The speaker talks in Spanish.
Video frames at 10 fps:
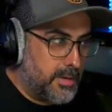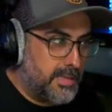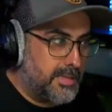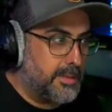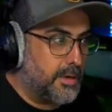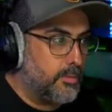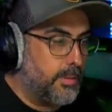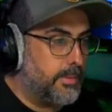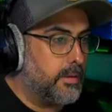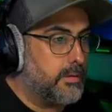que te interrumpa,
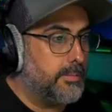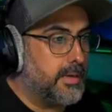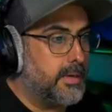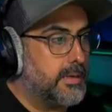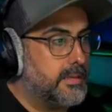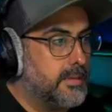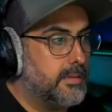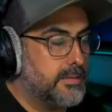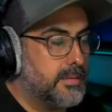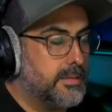pero hay una manera que sí. No,
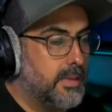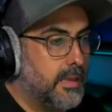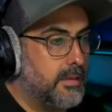no, tú interrumpe